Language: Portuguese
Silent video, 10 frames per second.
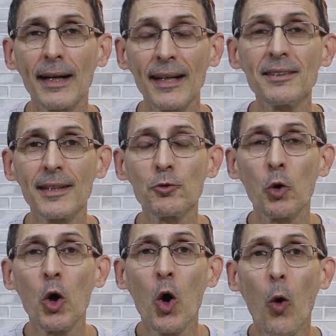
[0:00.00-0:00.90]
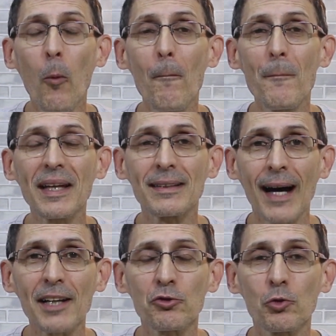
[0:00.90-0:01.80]
cantando um
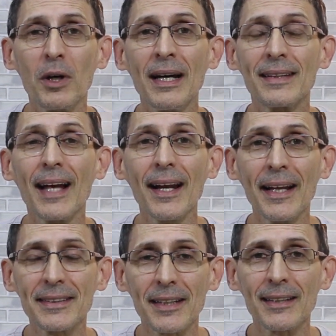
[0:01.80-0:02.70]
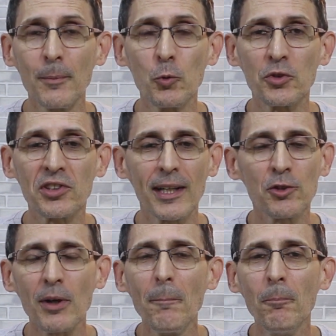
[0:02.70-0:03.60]
pedaço da letra da música.
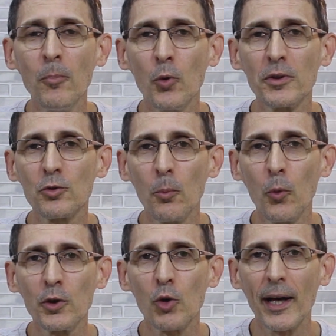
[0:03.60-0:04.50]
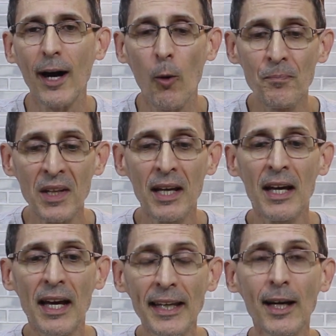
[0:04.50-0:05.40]
Isso é muito, muito legal.
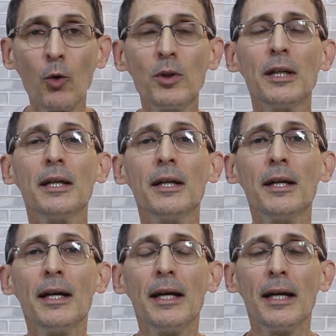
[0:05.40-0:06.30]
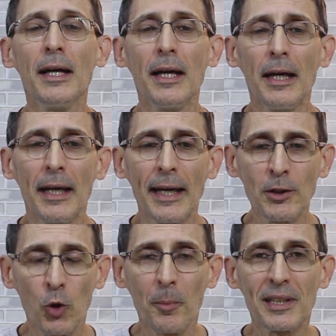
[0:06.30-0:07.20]
E eu,
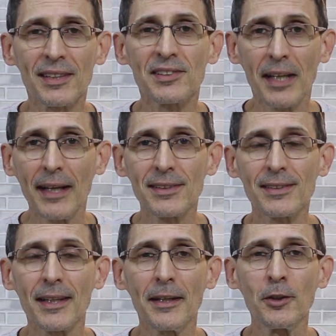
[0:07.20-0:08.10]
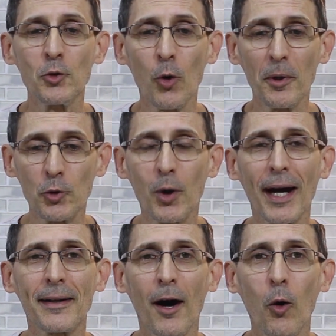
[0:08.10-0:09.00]
em nome da ciência, em nome do
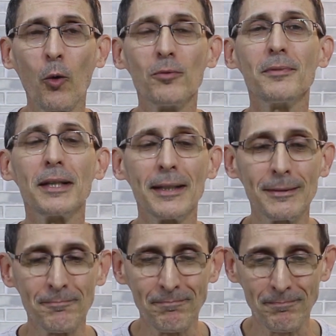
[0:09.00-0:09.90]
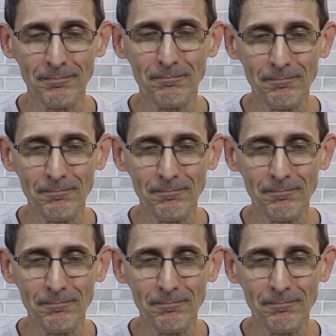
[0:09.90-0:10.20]
canal, em